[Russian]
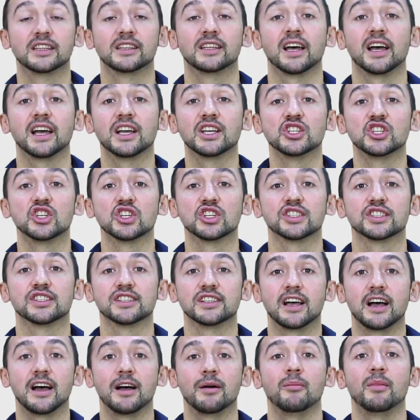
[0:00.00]
Так же
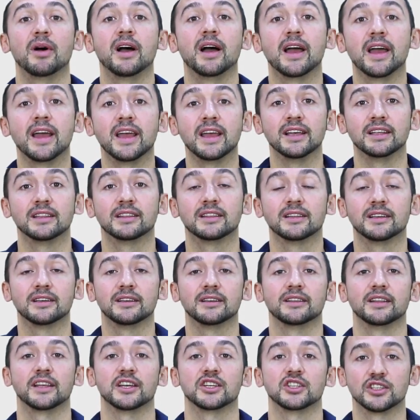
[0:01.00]
само
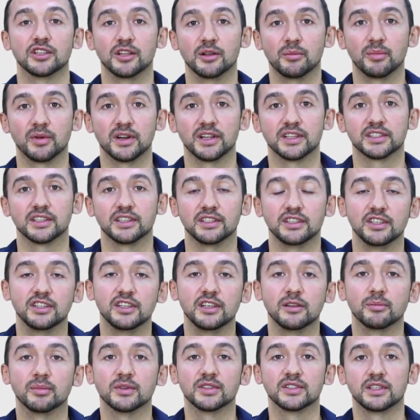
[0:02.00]
это начало
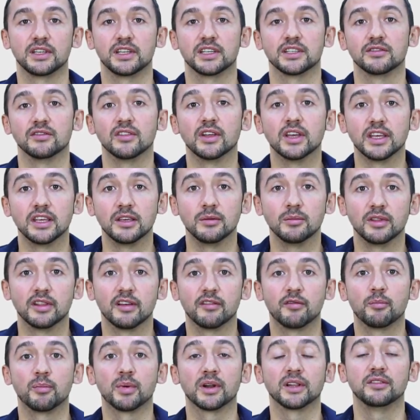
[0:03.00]
происходить непосредственно
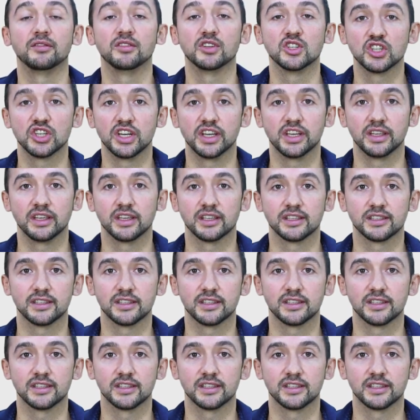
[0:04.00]
именно в продвижении